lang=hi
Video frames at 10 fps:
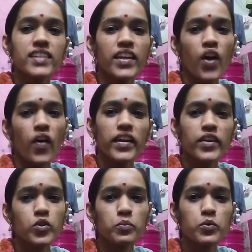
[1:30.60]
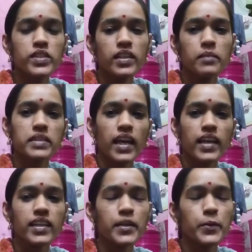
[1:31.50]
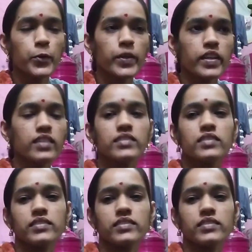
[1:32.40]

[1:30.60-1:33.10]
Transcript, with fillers: चलिए और एक तो पूछे हैं बताएंगे ठीक है